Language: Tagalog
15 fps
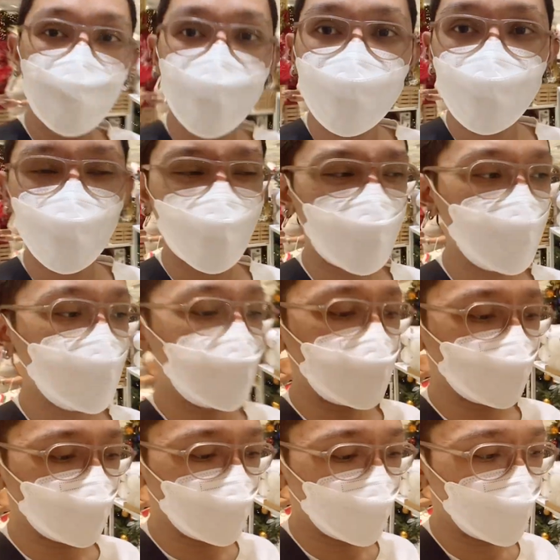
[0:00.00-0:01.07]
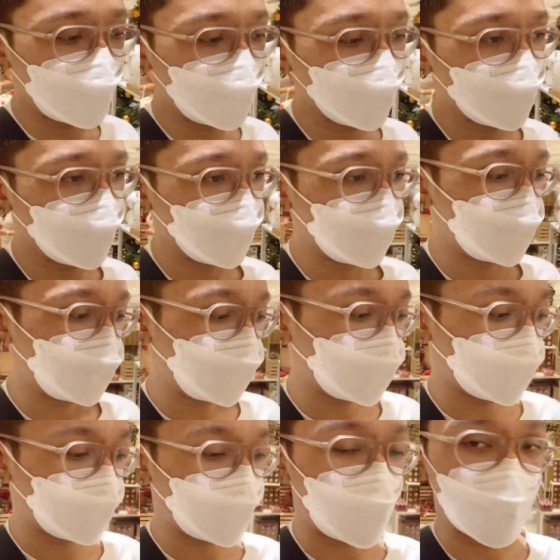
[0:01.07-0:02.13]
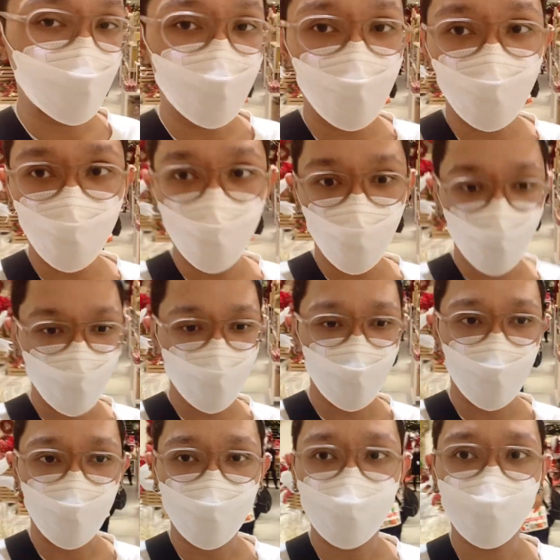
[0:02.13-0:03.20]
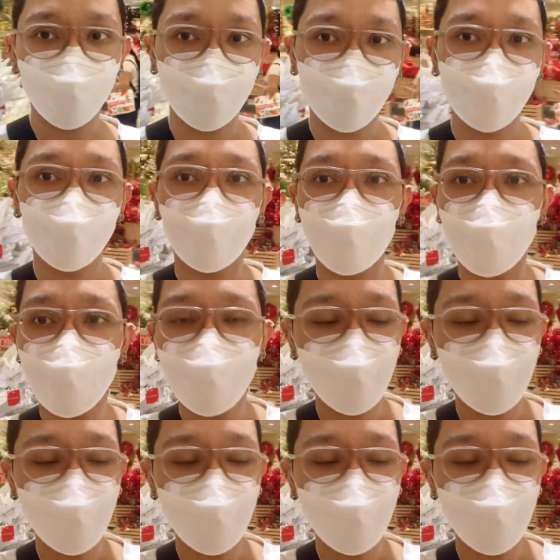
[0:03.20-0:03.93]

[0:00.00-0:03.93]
So, maybe next year, I'm gonna go for white and gold sa Christmas tree.